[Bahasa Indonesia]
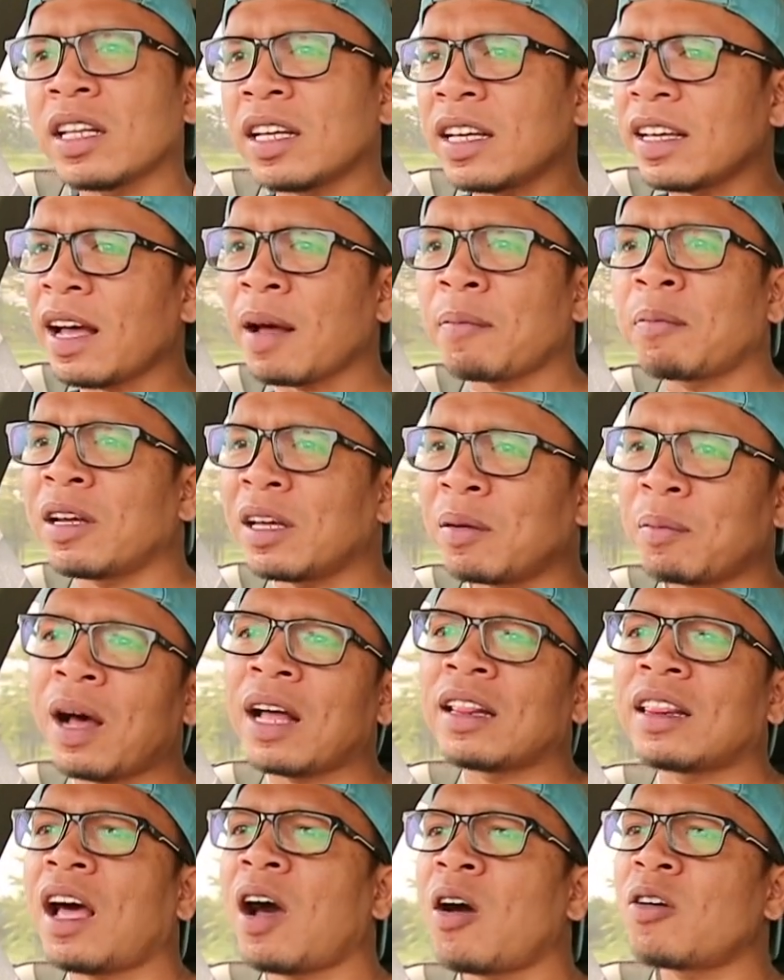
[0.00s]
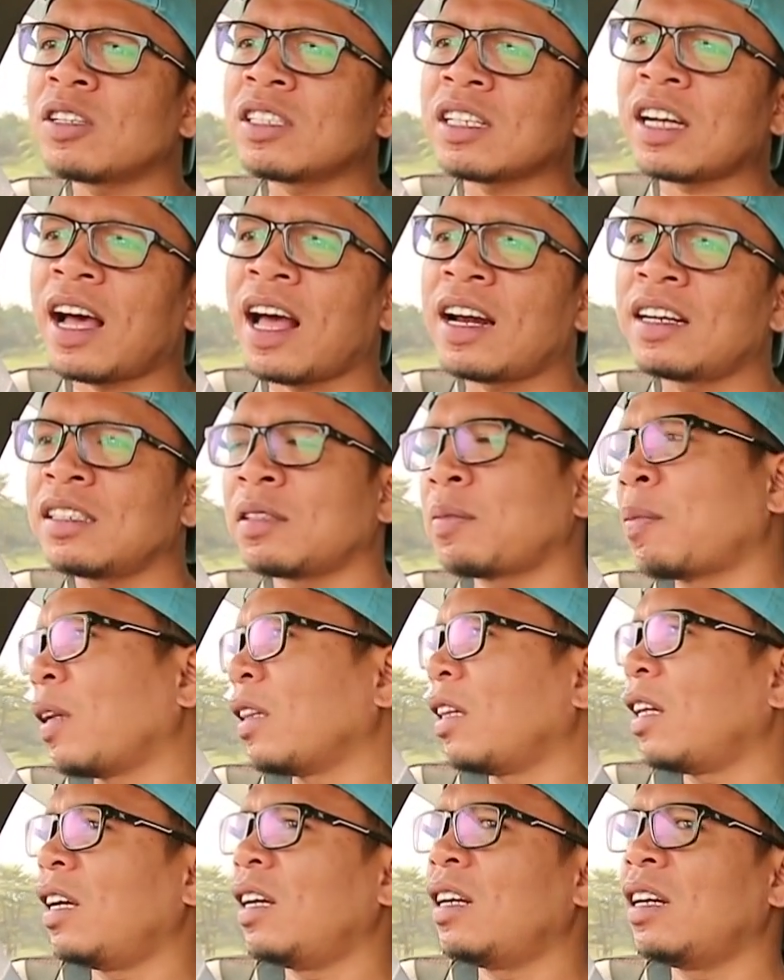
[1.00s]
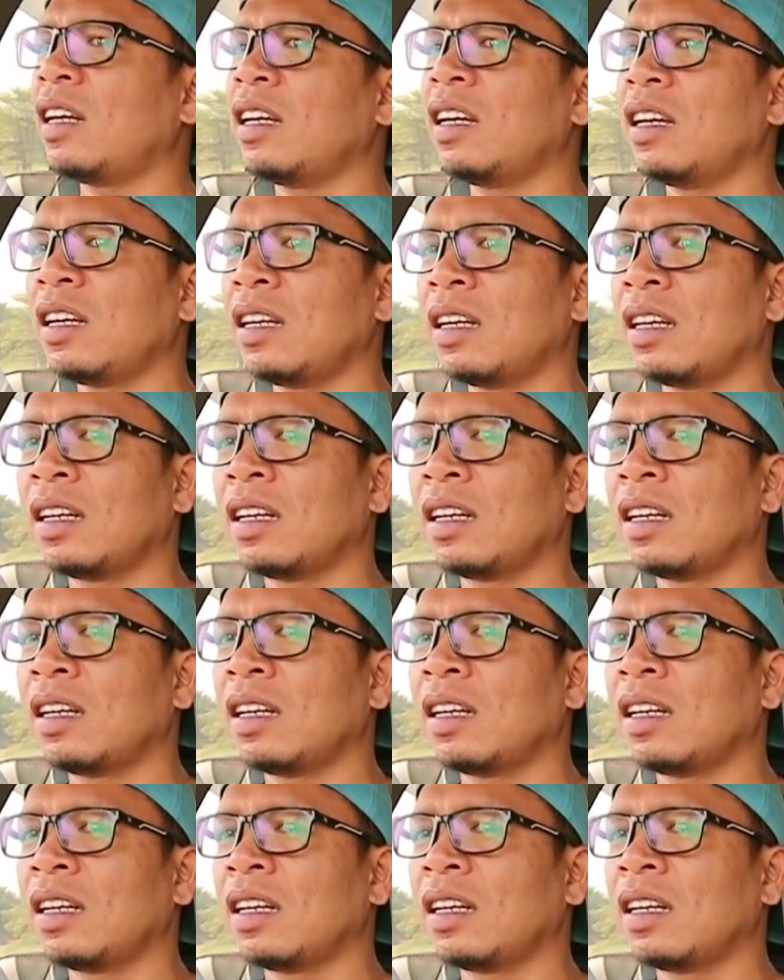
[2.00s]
tiap lima tahun sekali seperti ini?